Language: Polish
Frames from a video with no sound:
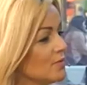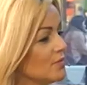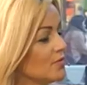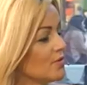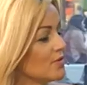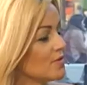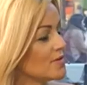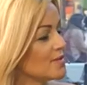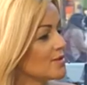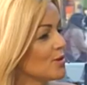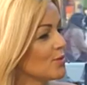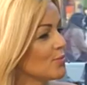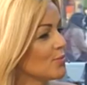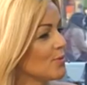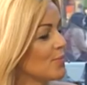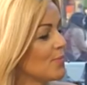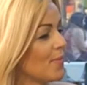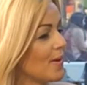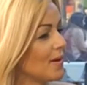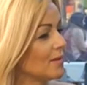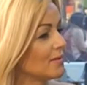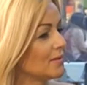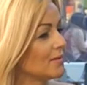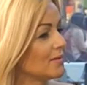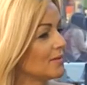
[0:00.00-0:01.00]
wiązałby
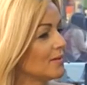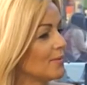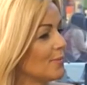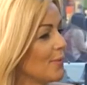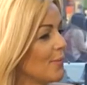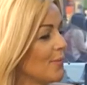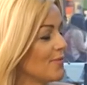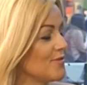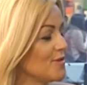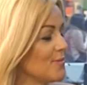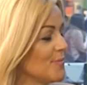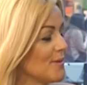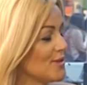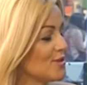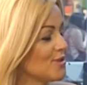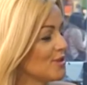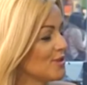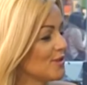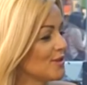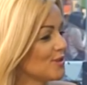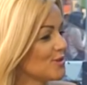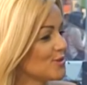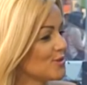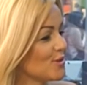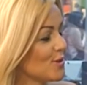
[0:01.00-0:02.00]
Pan, e, bo pewnie Pan się
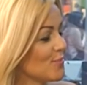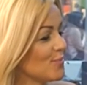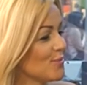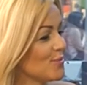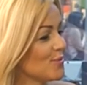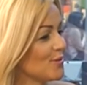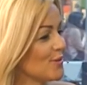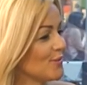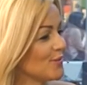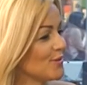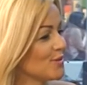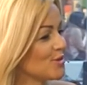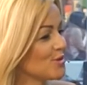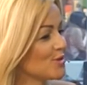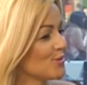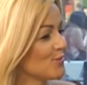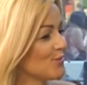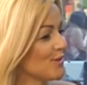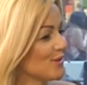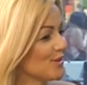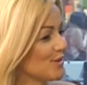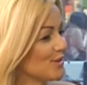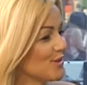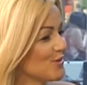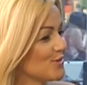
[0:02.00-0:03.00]
interesuje piłką nożną
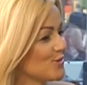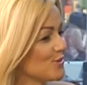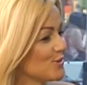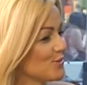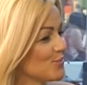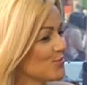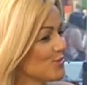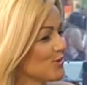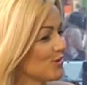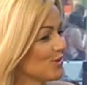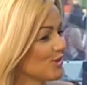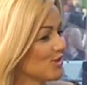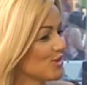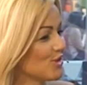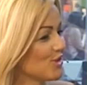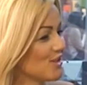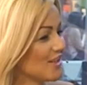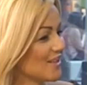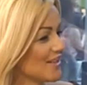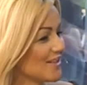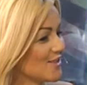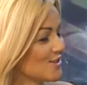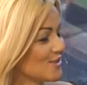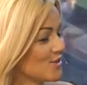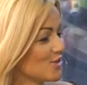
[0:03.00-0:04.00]
nie tylko wśród młodych
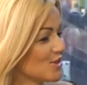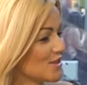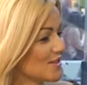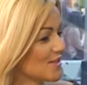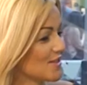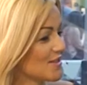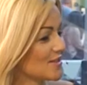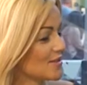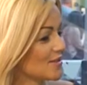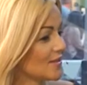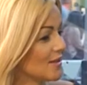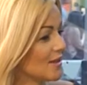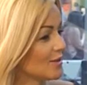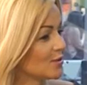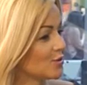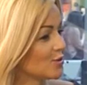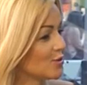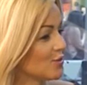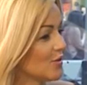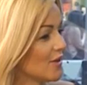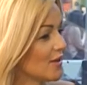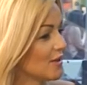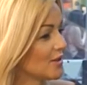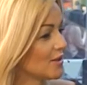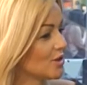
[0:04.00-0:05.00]
14-16-latków,
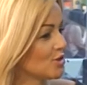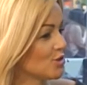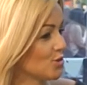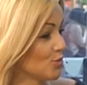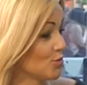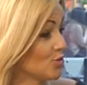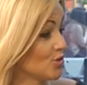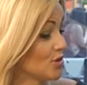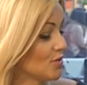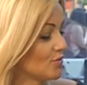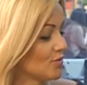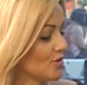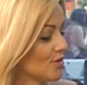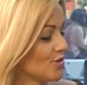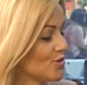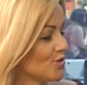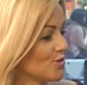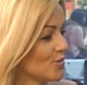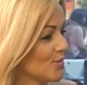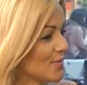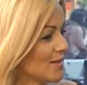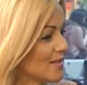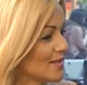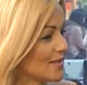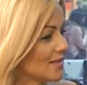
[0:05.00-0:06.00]
ale też już tą
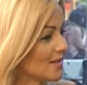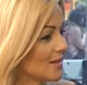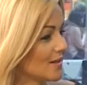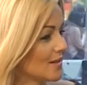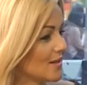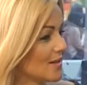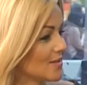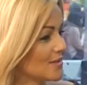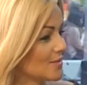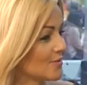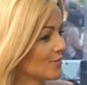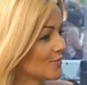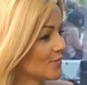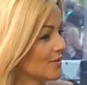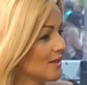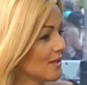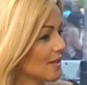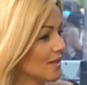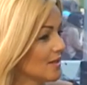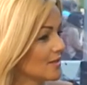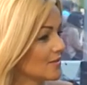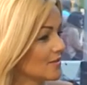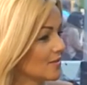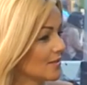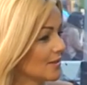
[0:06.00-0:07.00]
dorosłą ekstraklasą.
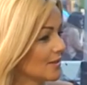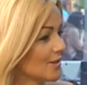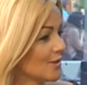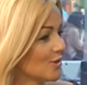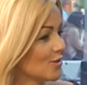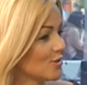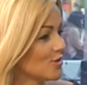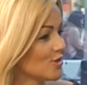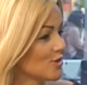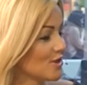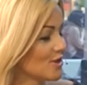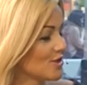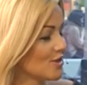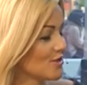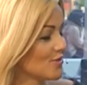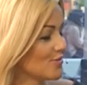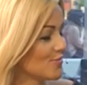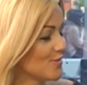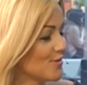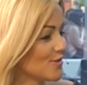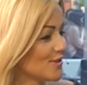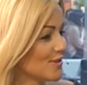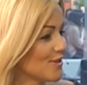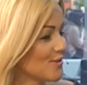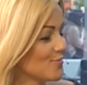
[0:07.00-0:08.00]
Co takiego dzieje się w
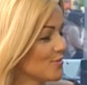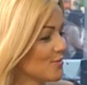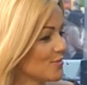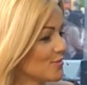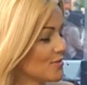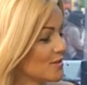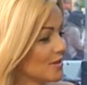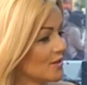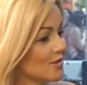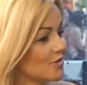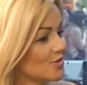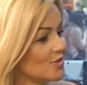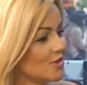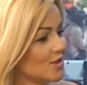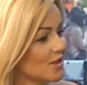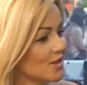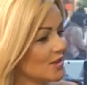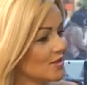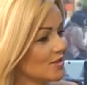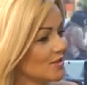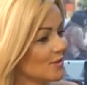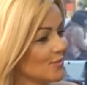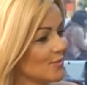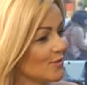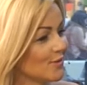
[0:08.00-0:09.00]
polskiej piłce nożnej?
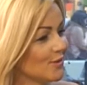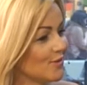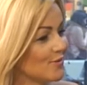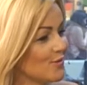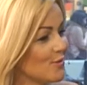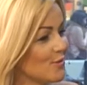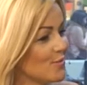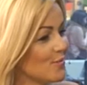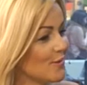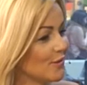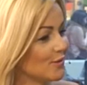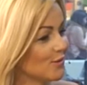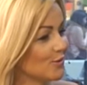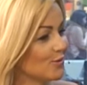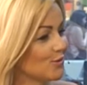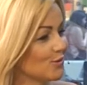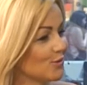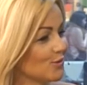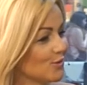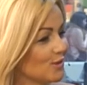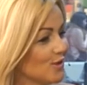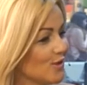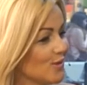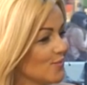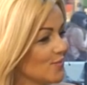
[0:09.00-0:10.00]
Skomentowałby Pan to
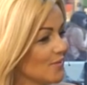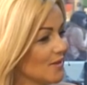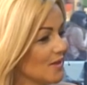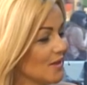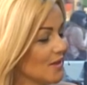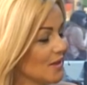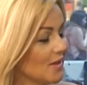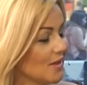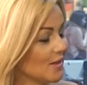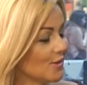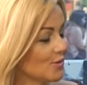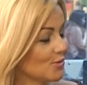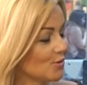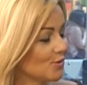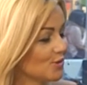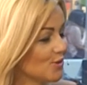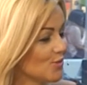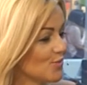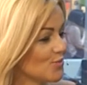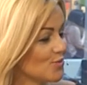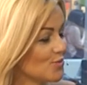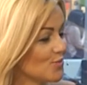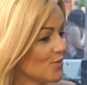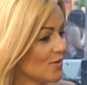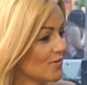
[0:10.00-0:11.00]
krótkim,
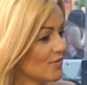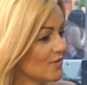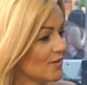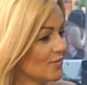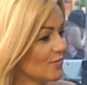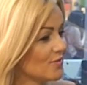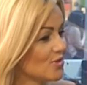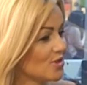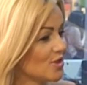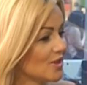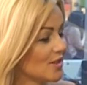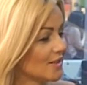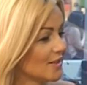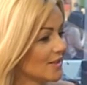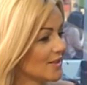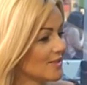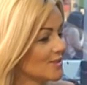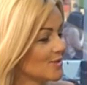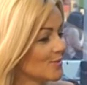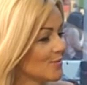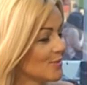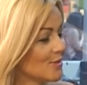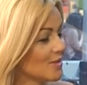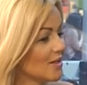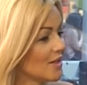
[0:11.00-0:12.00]
krótkim słowem, że tak
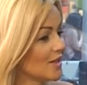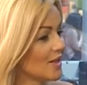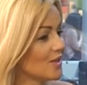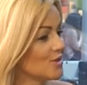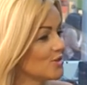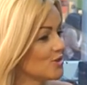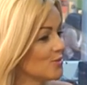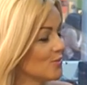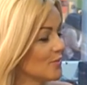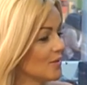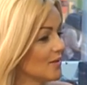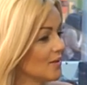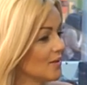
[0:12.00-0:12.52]
sobie nie radzimy?